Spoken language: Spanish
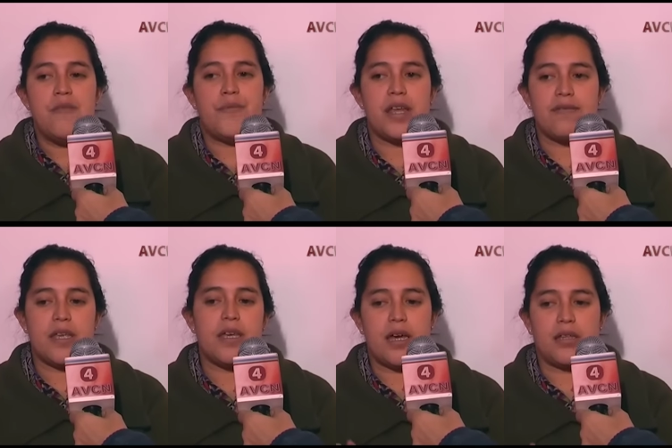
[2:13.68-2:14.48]

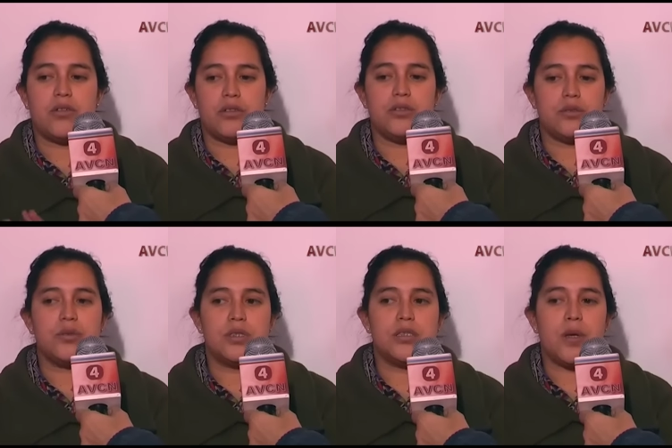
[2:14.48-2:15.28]
frente a todos estos
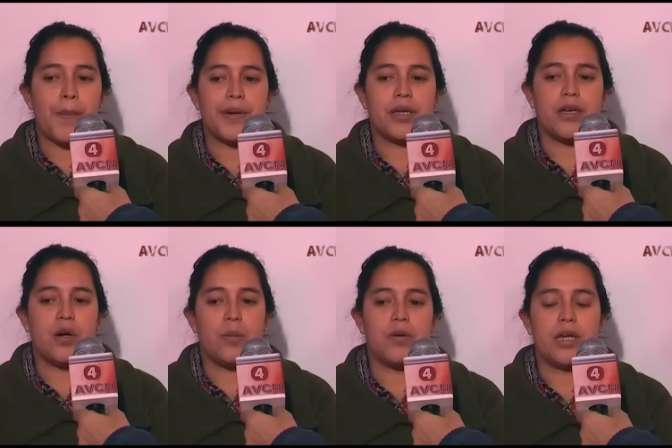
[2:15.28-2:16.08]
sucesos porque es
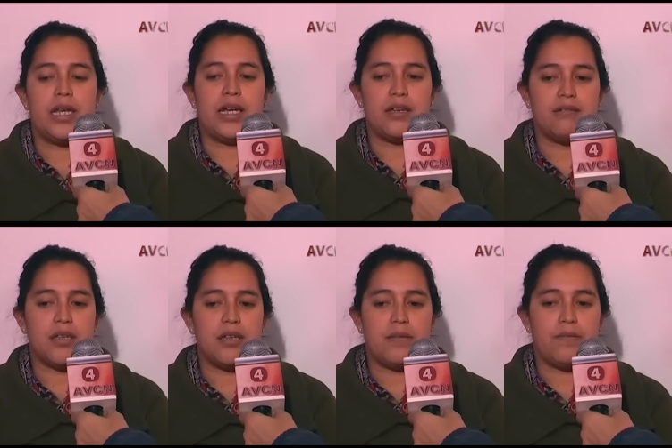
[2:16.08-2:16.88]
como que la
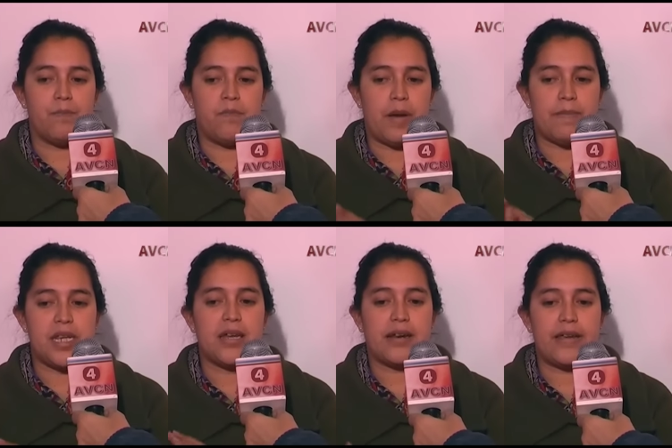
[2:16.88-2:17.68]
gente,
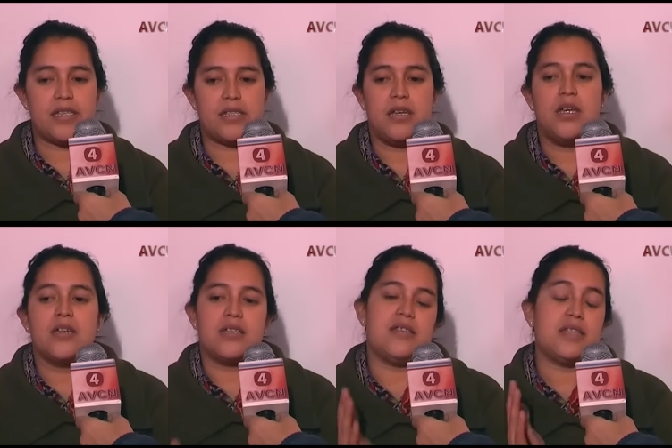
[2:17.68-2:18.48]
familia raíz,
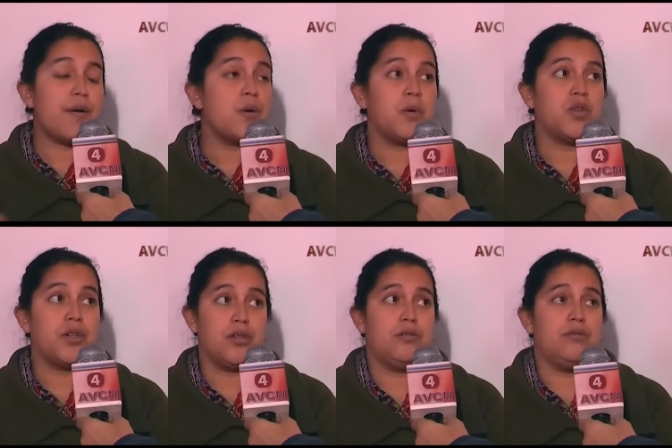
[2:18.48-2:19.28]
que sabe un
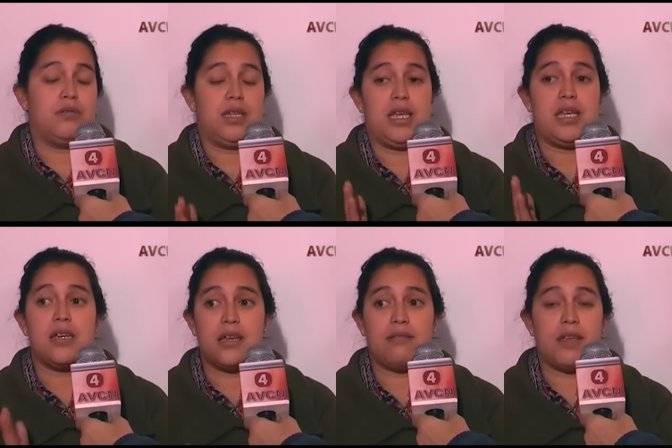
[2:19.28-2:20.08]
montón, que
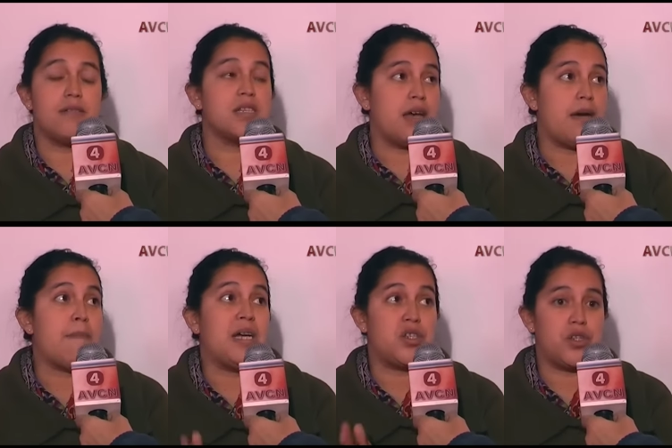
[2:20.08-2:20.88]
es gente ya
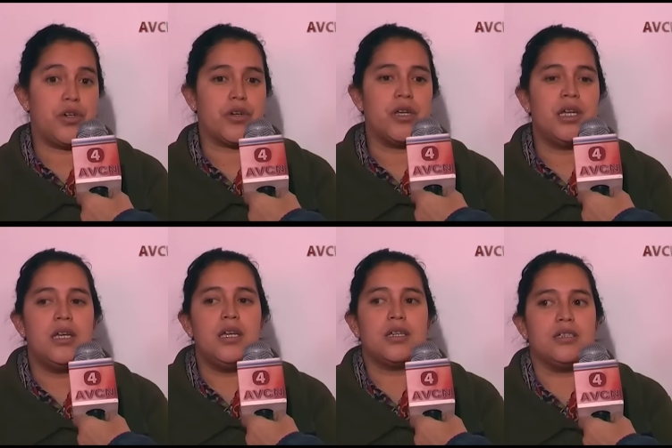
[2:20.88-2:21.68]
mayor,
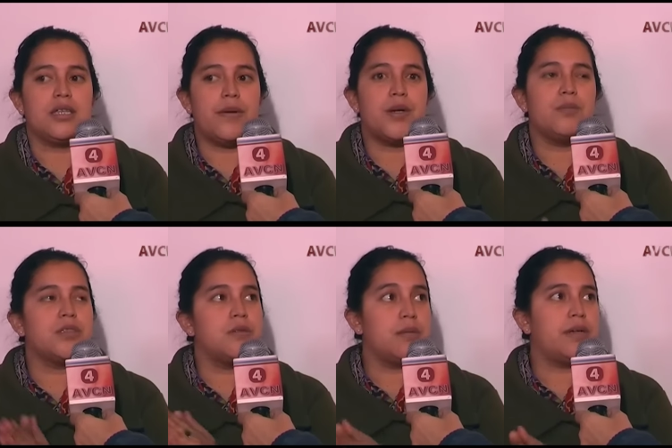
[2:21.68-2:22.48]
que sabe cómo
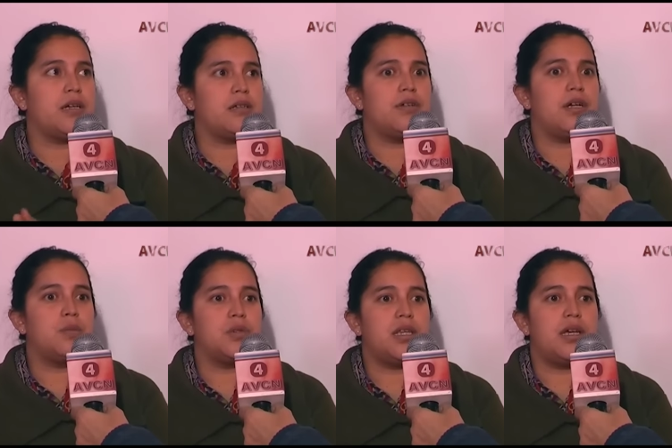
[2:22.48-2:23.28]
se viene manejando la
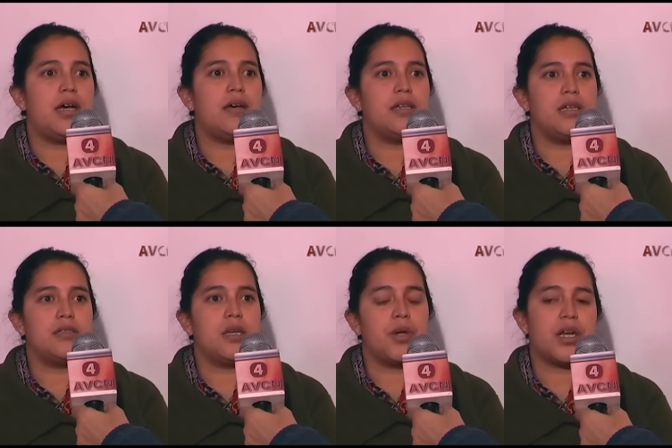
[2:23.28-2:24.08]
comunidad, eh,
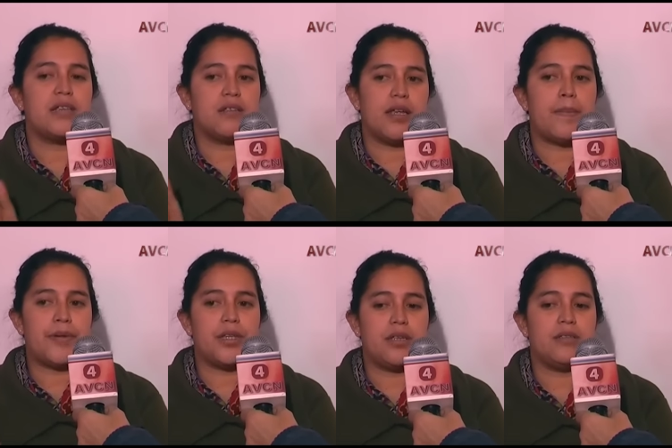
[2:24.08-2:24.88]
se vio arrastrada
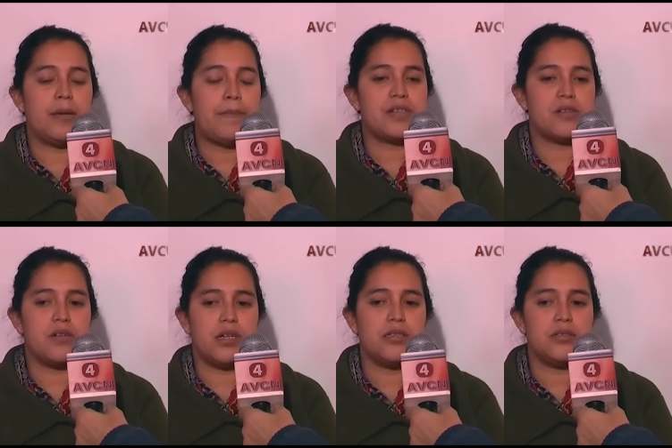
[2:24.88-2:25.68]
por estas tres
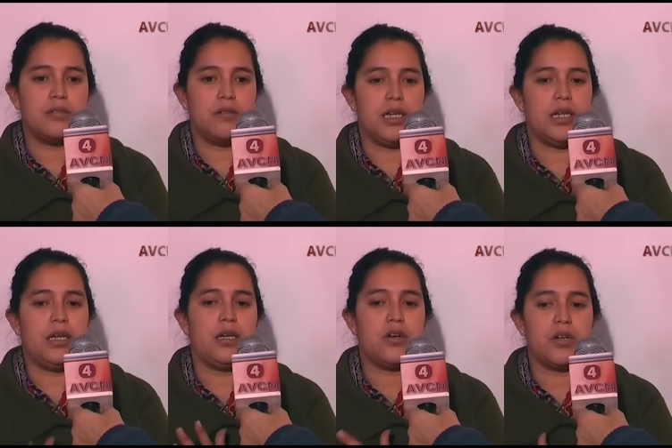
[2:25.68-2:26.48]
personas,
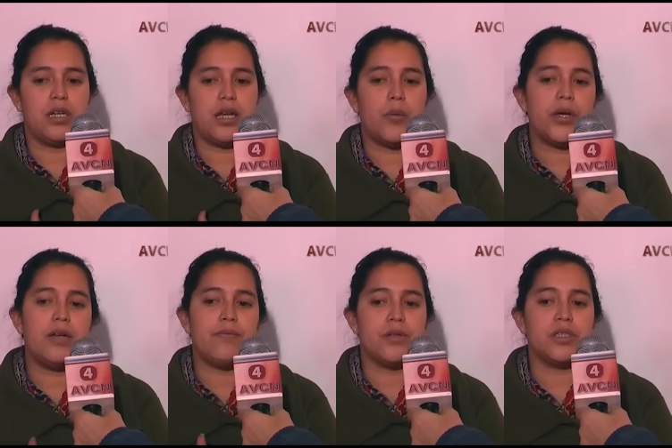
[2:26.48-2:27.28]
eh, Jorge
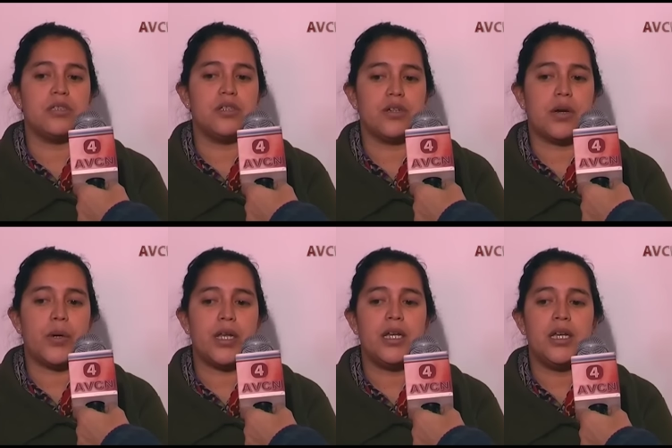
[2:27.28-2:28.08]
Nahuel, Florentino
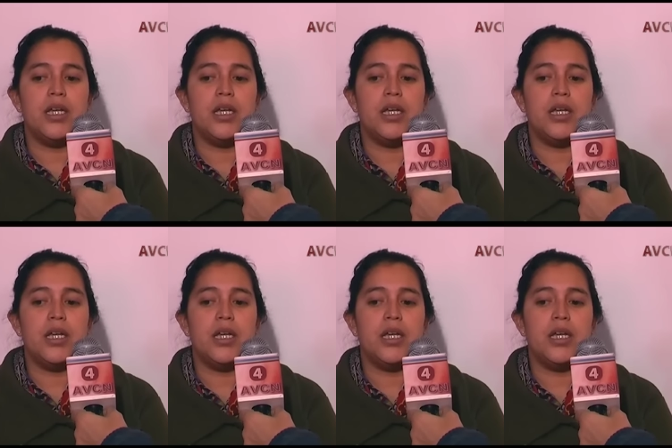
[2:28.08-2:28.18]
Nahuel